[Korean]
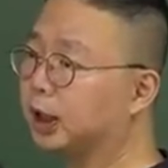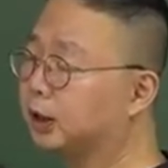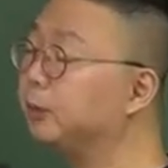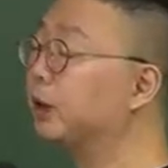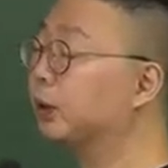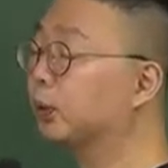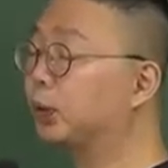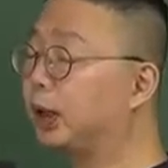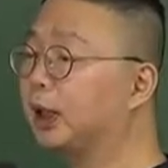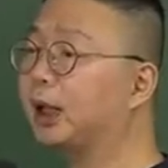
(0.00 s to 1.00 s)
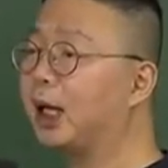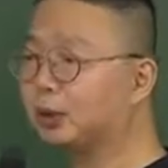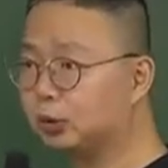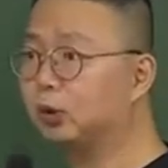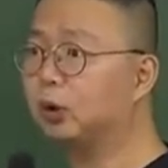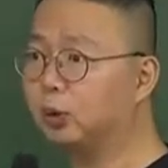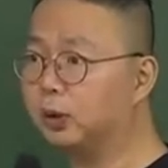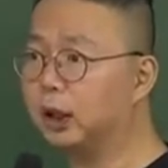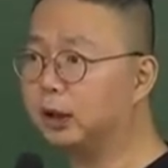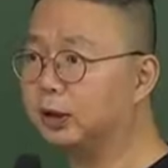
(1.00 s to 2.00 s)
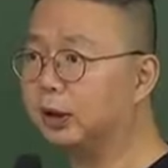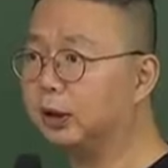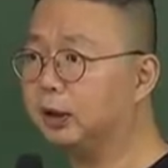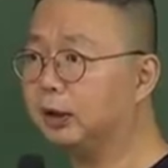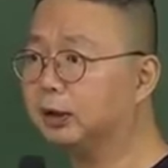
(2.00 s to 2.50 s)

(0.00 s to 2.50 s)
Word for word: 심판 청구 기간을 갖춘 걸로 본다는 거예요.